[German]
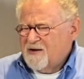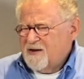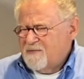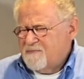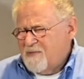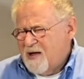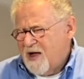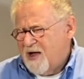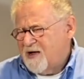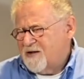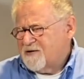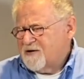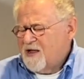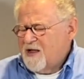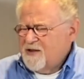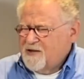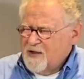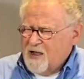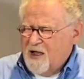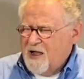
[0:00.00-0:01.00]
an der Macht,
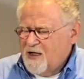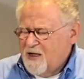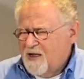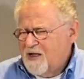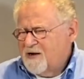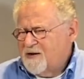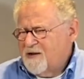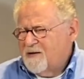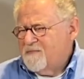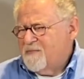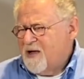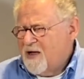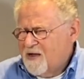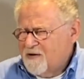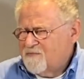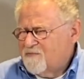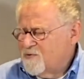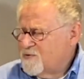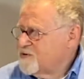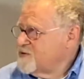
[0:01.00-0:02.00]
drei Jahre an der
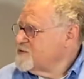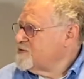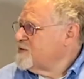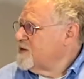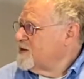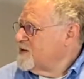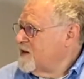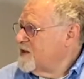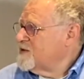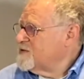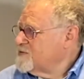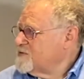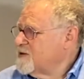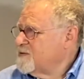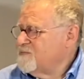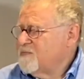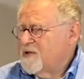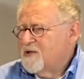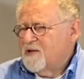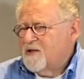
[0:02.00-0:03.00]
Macht wurde es dann
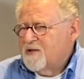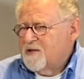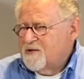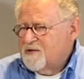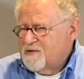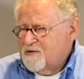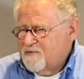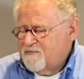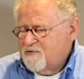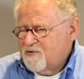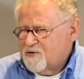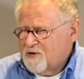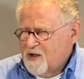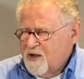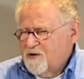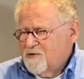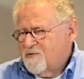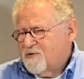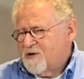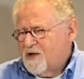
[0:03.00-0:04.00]
langsam, ne, von
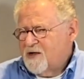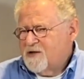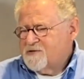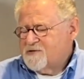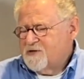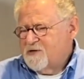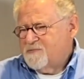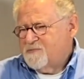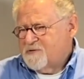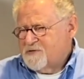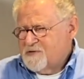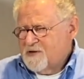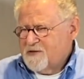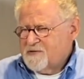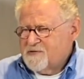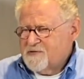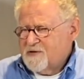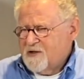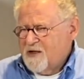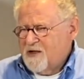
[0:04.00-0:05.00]
33 bis
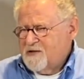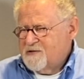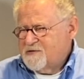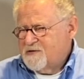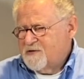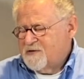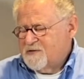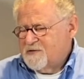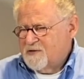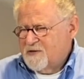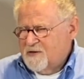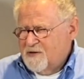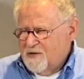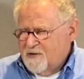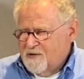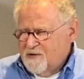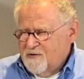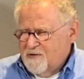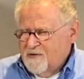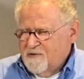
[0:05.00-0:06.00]
36,
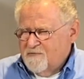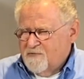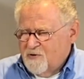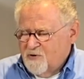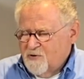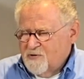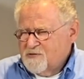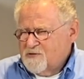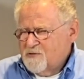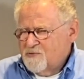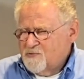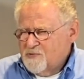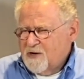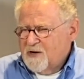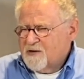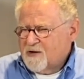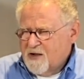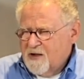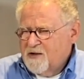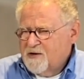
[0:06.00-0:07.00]
von
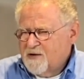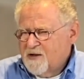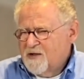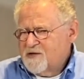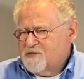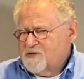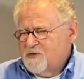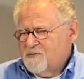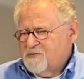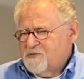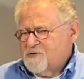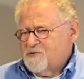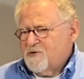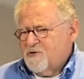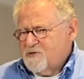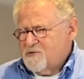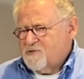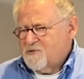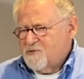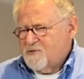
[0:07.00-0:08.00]
1933 bis
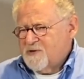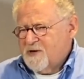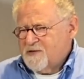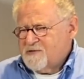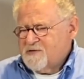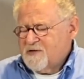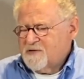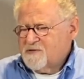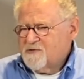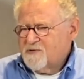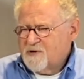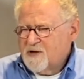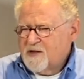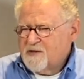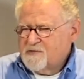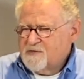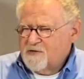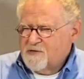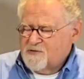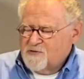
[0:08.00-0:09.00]

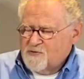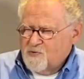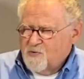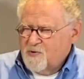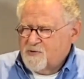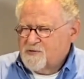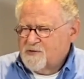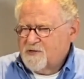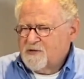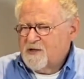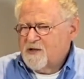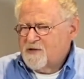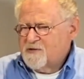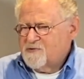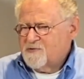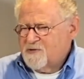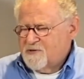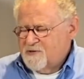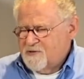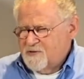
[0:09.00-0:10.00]
1936 zog sich
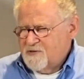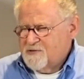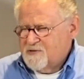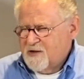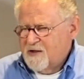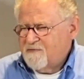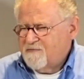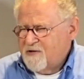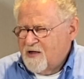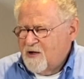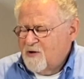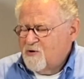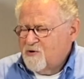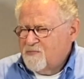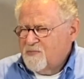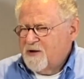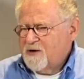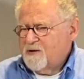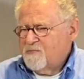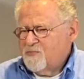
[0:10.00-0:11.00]
also diese
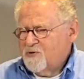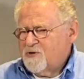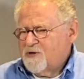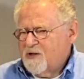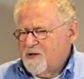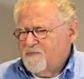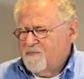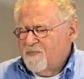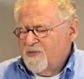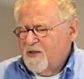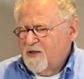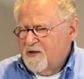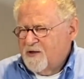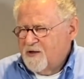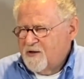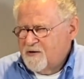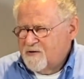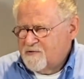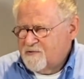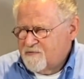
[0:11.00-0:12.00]
Erfahrung meiner Mutter
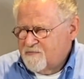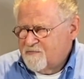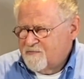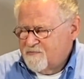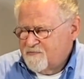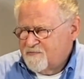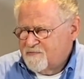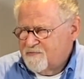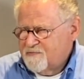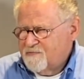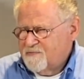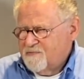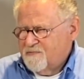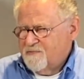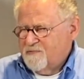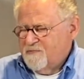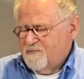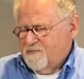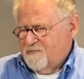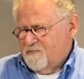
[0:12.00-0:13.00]
hin
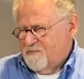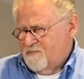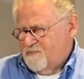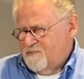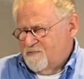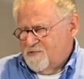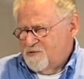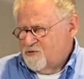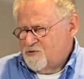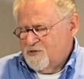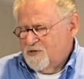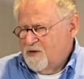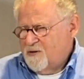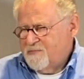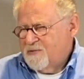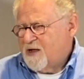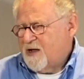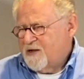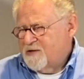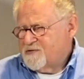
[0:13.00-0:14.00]
zwischen
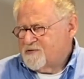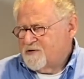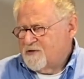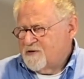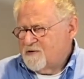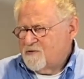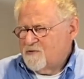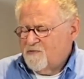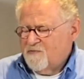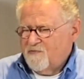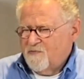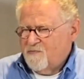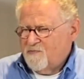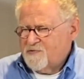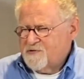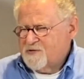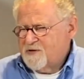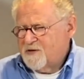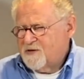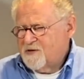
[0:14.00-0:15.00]
ihrem 13. und
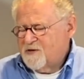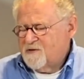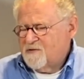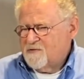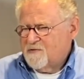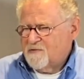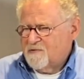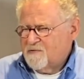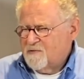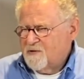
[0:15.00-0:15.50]
15.